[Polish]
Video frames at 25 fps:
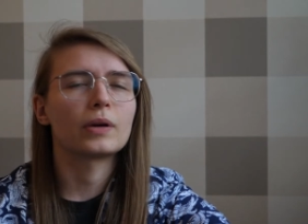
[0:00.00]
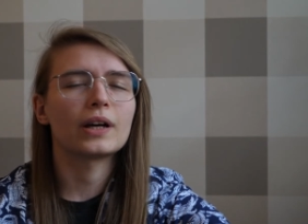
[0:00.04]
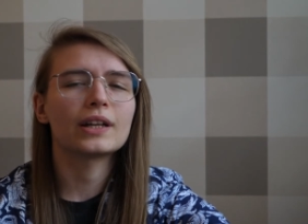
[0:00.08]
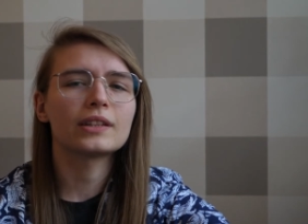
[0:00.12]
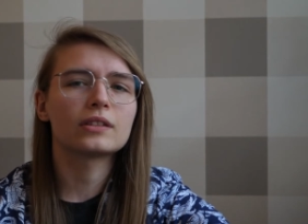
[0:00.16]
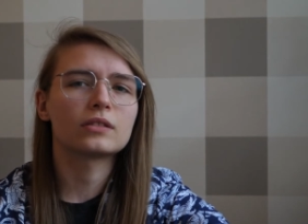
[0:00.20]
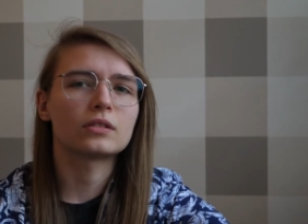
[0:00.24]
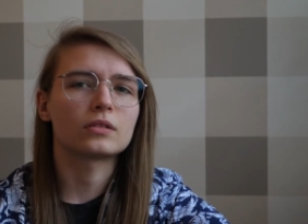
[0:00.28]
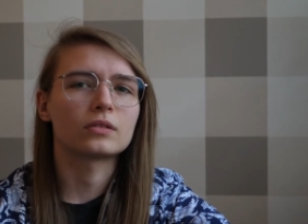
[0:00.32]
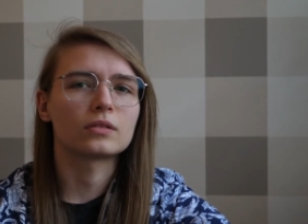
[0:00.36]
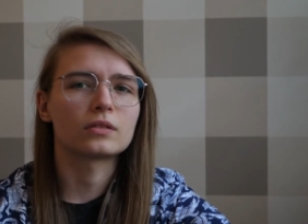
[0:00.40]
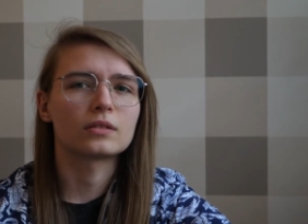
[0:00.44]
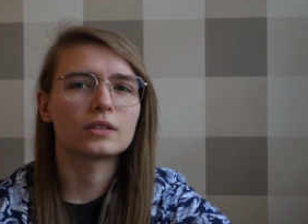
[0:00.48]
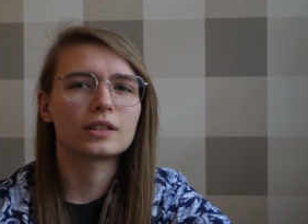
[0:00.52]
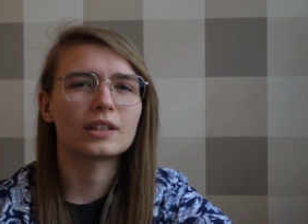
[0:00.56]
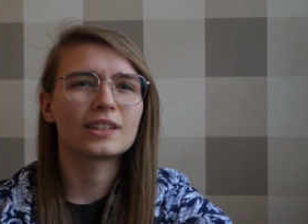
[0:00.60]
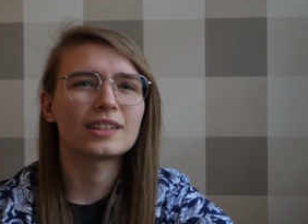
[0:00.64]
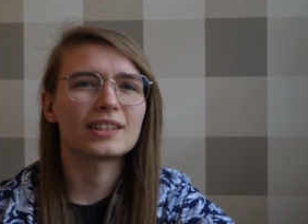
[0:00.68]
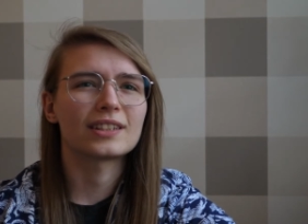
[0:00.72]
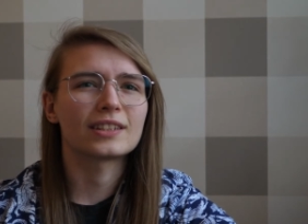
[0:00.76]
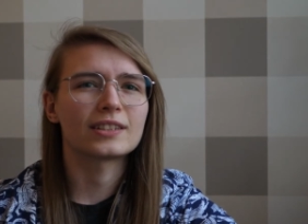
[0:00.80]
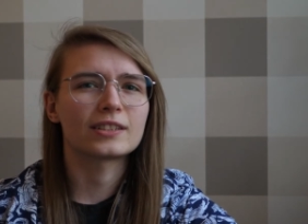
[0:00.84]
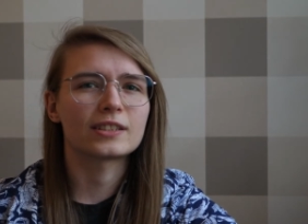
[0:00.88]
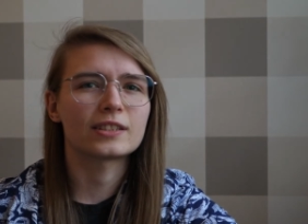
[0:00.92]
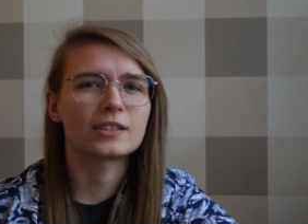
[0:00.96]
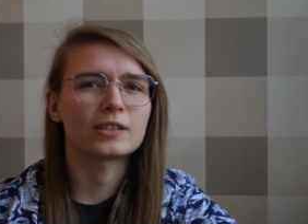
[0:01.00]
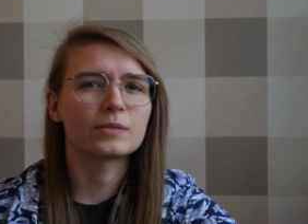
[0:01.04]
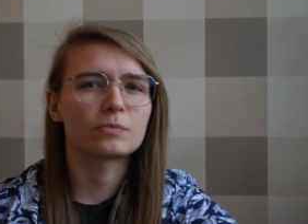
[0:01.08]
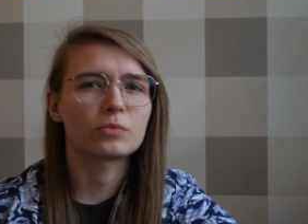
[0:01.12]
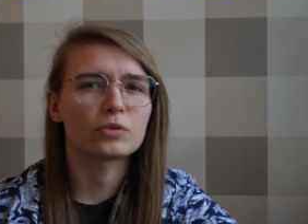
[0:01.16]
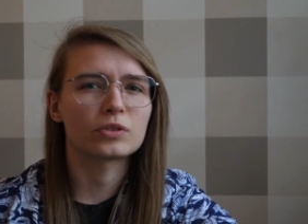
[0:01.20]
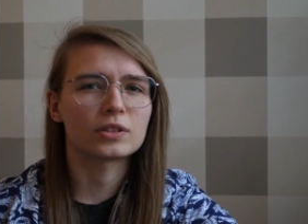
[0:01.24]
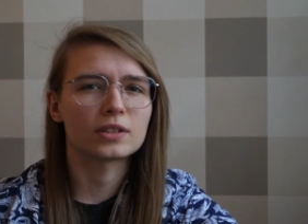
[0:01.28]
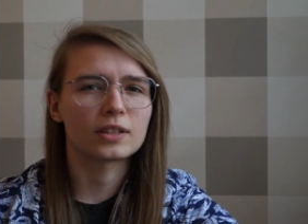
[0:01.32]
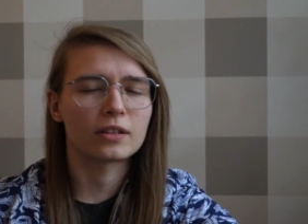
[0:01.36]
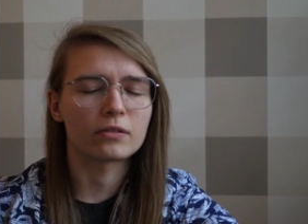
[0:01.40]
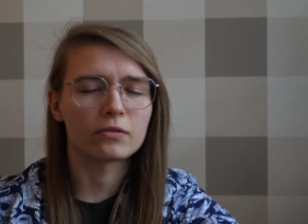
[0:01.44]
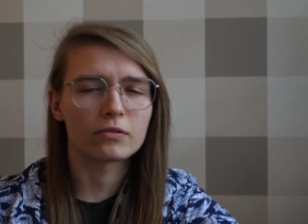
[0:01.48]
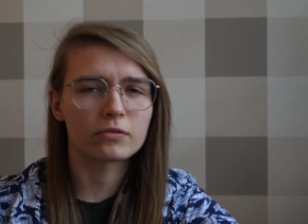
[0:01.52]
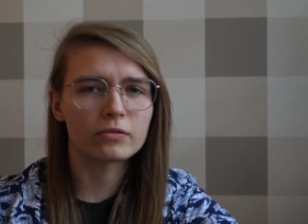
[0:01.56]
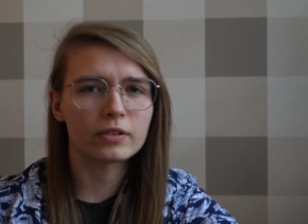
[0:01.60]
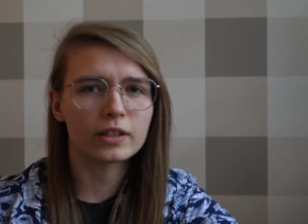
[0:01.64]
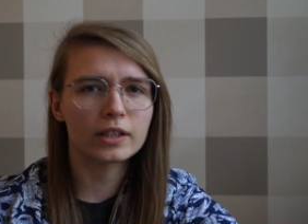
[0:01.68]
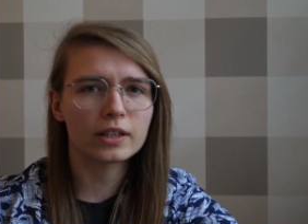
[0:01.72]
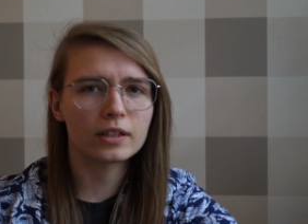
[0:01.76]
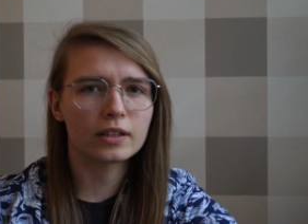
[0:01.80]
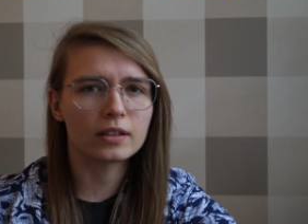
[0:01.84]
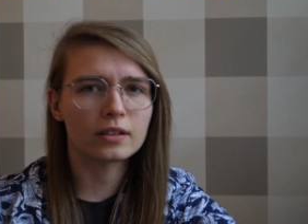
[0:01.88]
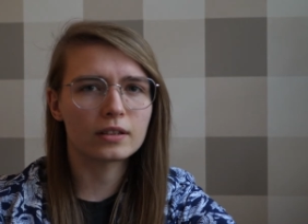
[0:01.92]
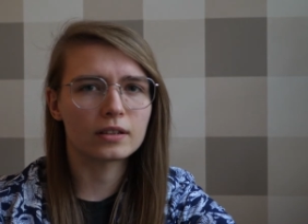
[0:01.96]
patron jednej z
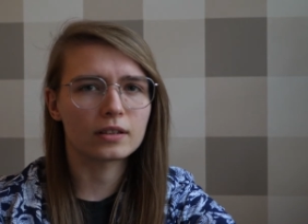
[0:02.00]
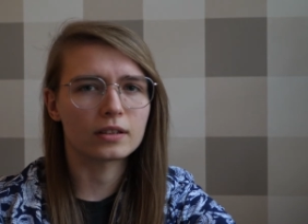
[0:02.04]
podstawówek